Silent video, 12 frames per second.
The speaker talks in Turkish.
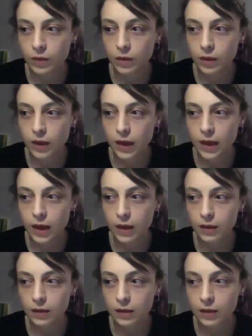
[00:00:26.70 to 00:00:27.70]

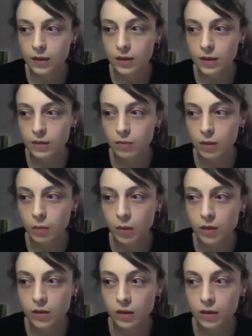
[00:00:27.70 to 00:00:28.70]
genelde hani çizimle
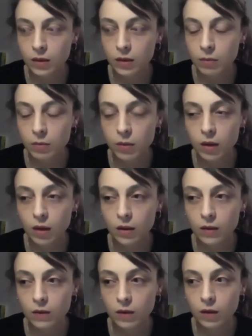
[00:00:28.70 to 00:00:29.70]
başlanır gibi bir
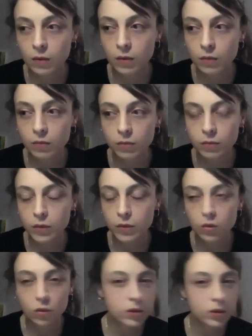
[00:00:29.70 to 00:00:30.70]
algı var ama
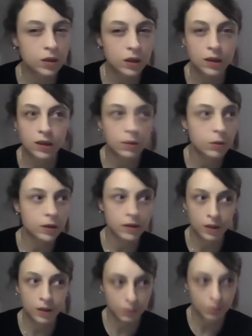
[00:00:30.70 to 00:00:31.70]
birçok şekilde
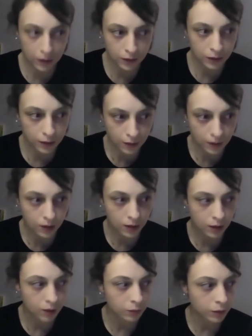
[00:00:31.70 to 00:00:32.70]
başlanabilir
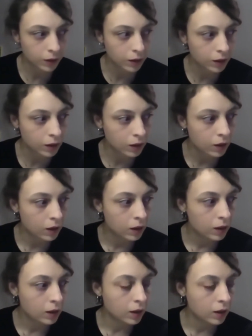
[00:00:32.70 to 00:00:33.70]
tasarlanmaya.
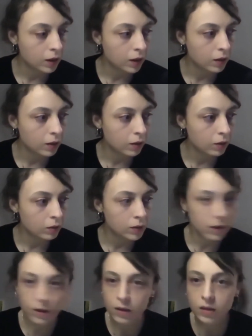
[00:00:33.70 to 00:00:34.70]
Ee,
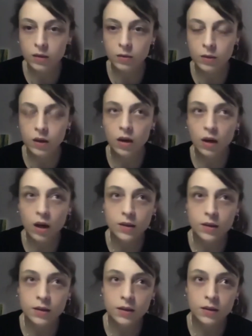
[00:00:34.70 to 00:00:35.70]
çalıştığımız
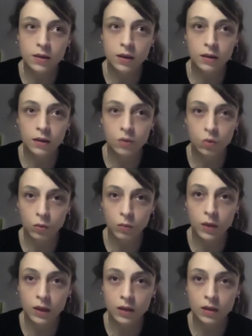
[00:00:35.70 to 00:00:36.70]
arazi zaten
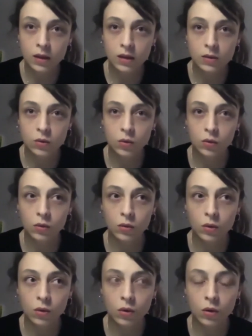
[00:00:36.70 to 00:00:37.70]
çok belirleyici
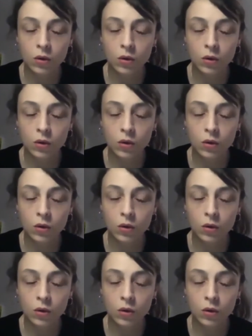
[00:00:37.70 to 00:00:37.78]
oluyor.